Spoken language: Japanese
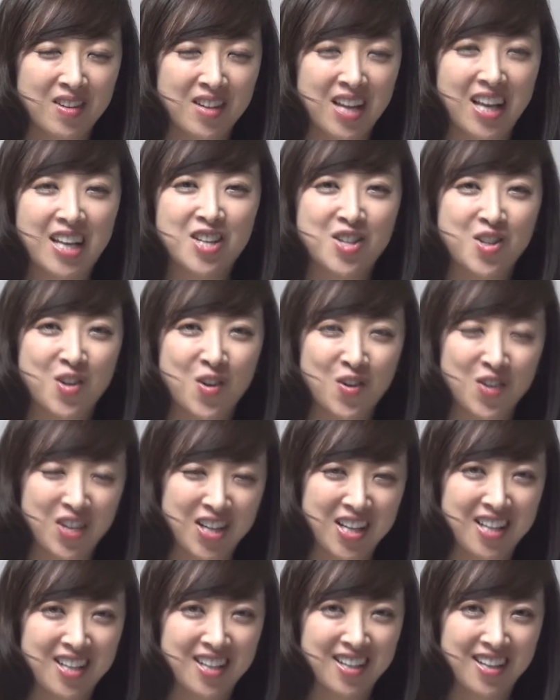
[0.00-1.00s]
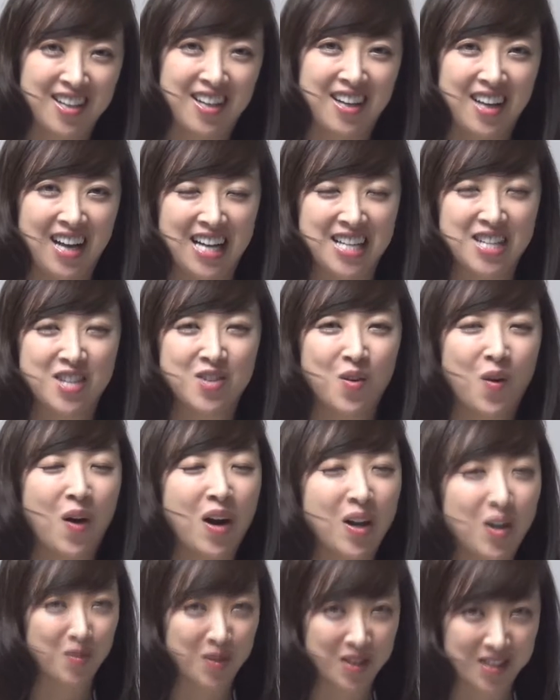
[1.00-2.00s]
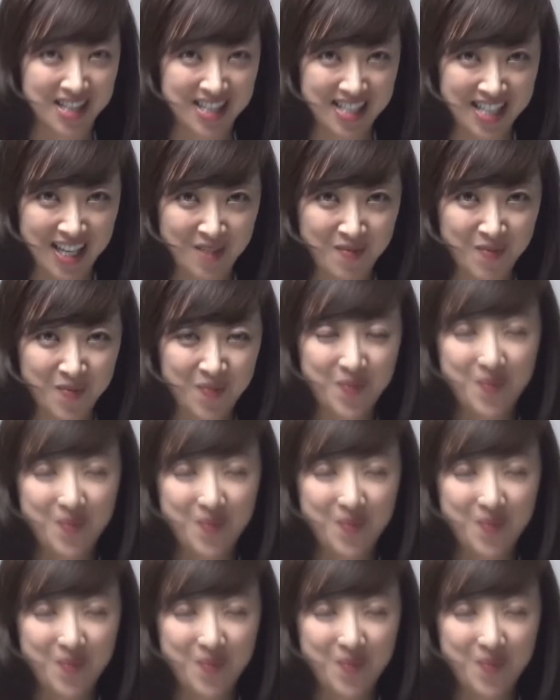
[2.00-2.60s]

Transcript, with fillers: 劇場に足をおびください